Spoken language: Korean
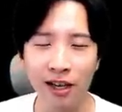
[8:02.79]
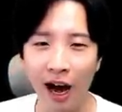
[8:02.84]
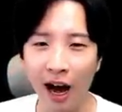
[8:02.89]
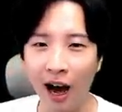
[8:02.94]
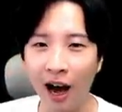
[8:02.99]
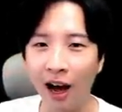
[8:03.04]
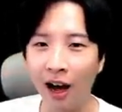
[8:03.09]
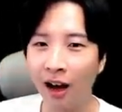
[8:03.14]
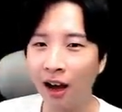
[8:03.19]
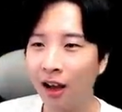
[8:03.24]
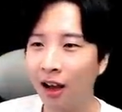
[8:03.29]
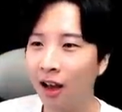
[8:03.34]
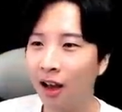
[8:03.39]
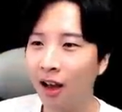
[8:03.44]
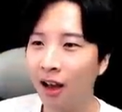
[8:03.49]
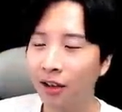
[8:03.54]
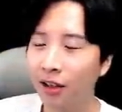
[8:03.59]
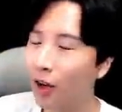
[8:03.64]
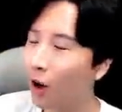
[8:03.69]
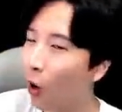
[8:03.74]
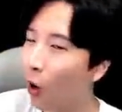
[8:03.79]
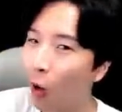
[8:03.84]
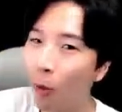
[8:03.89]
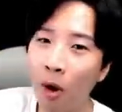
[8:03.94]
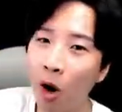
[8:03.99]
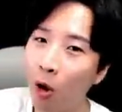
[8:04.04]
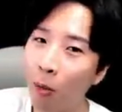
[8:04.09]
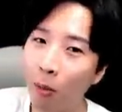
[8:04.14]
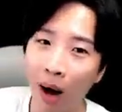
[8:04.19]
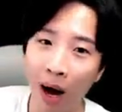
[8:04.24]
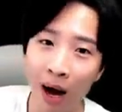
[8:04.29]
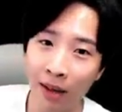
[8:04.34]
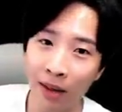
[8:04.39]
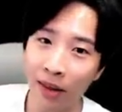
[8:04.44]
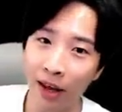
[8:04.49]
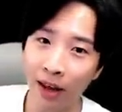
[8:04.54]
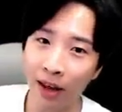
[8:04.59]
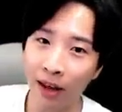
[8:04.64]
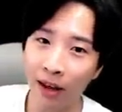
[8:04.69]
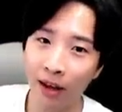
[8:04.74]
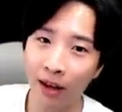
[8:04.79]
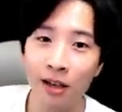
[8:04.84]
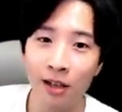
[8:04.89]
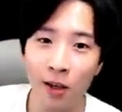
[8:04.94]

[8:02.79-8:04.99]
야, 얘 어마어마하네?